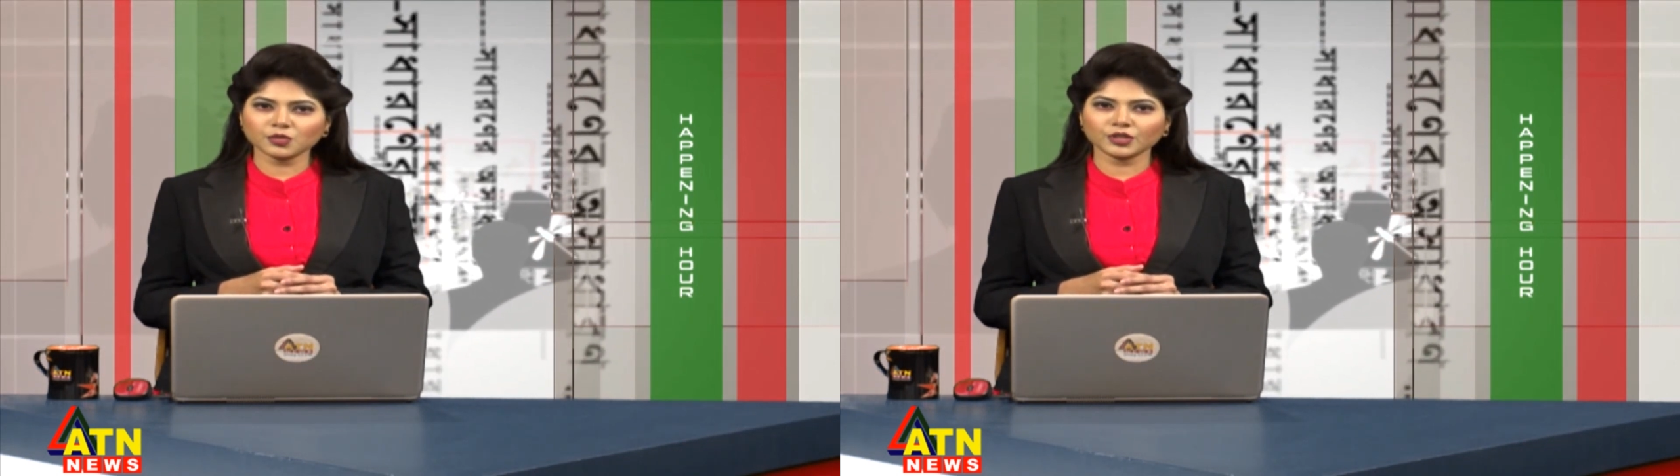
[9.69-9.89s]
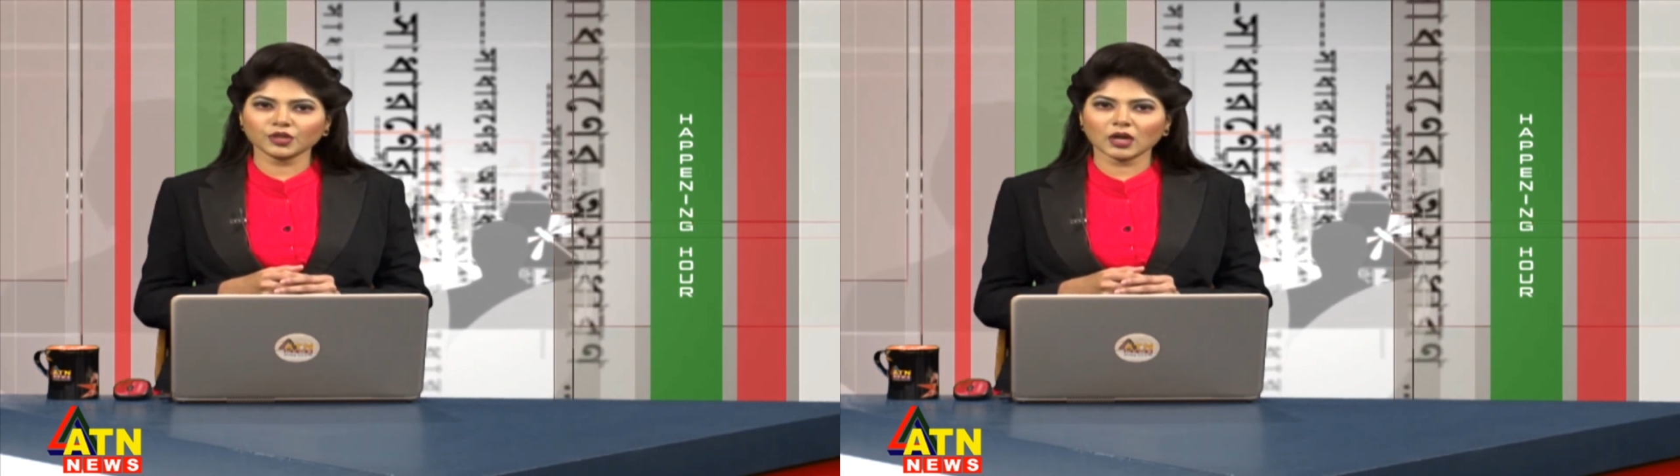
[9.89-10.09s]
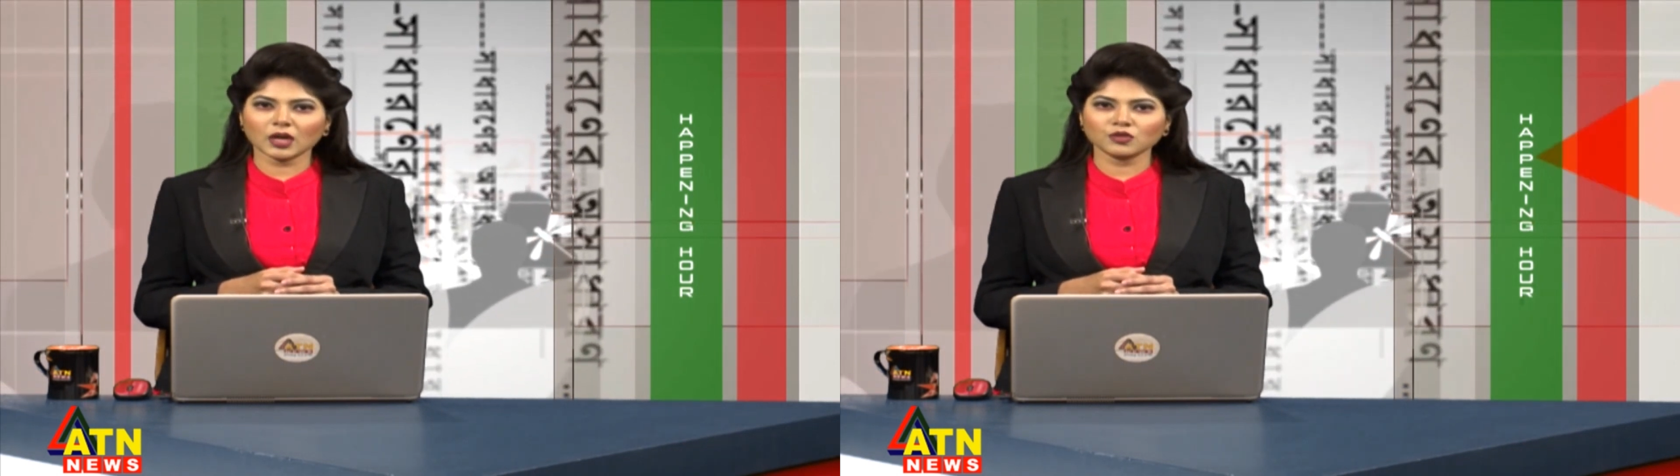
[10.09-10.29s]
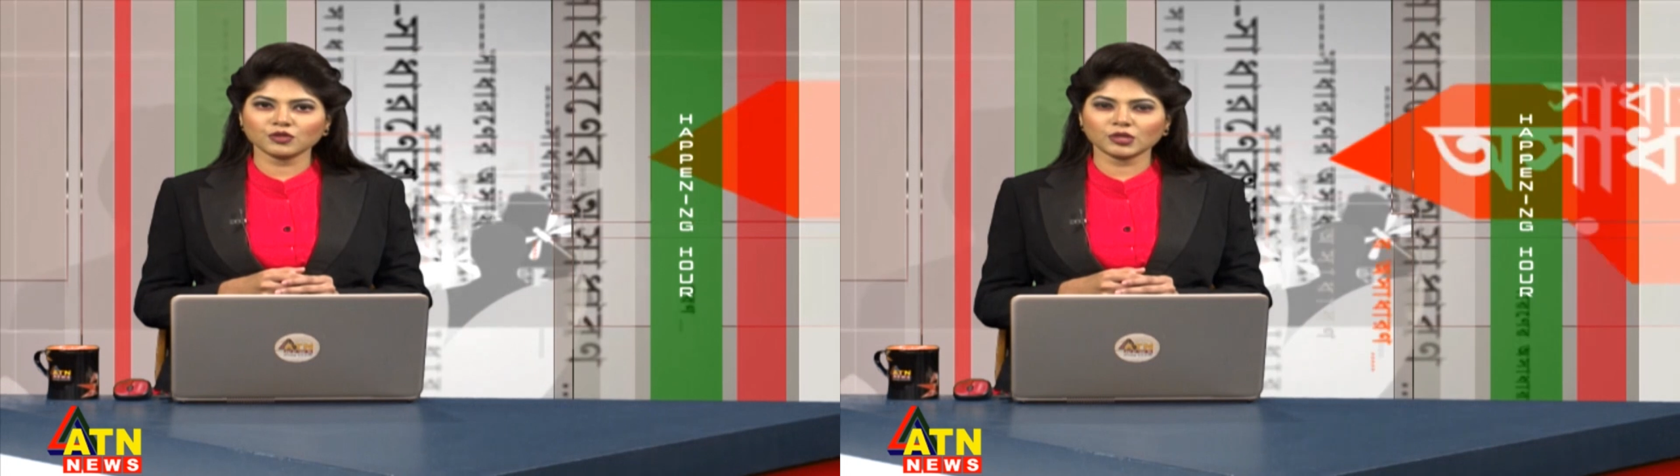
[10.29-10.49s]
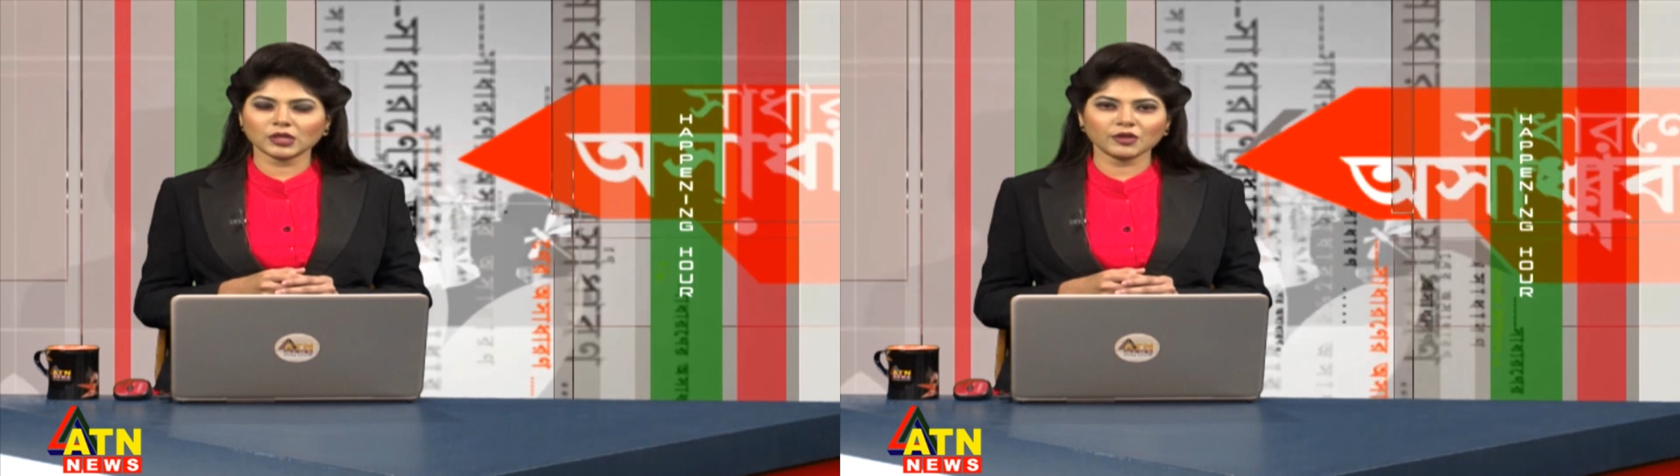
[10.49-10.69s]
প্রতিরক্ষা
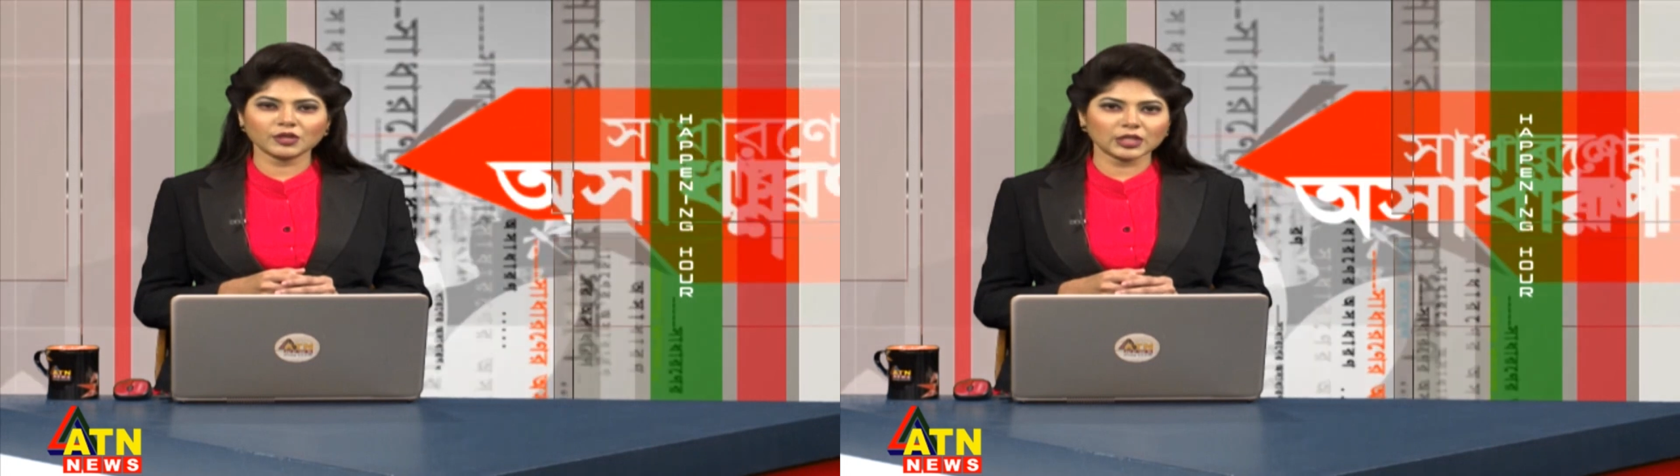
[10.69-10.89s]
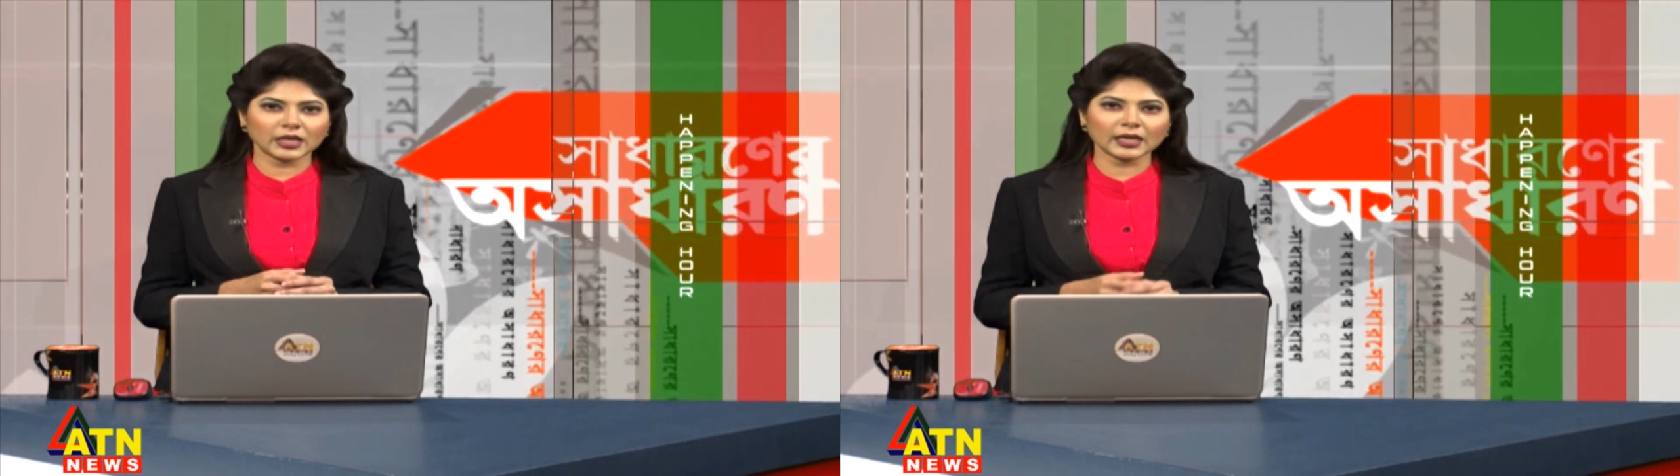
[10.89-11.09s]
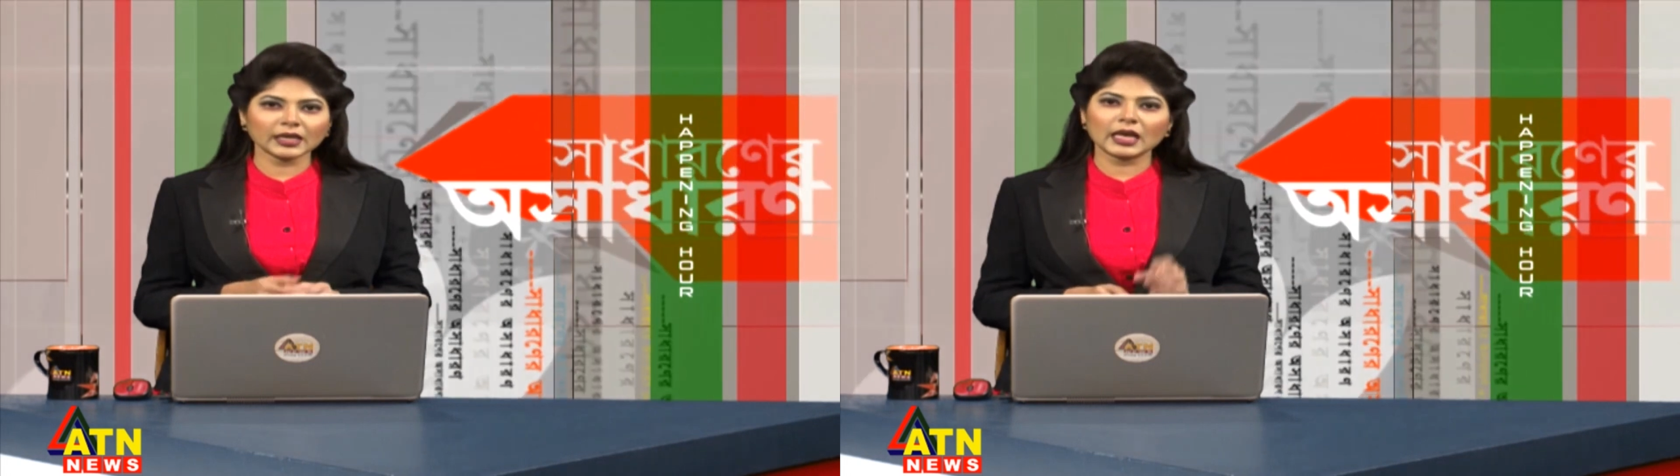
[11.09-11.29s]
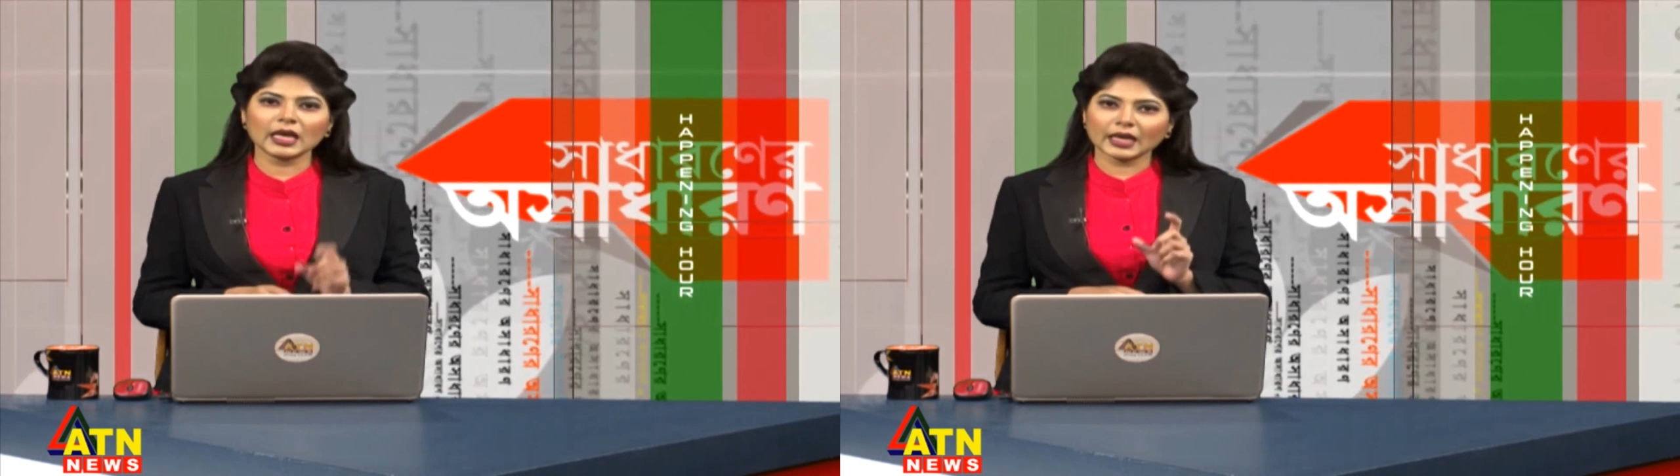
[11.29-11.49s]
মন্ত্রণালয় জানায়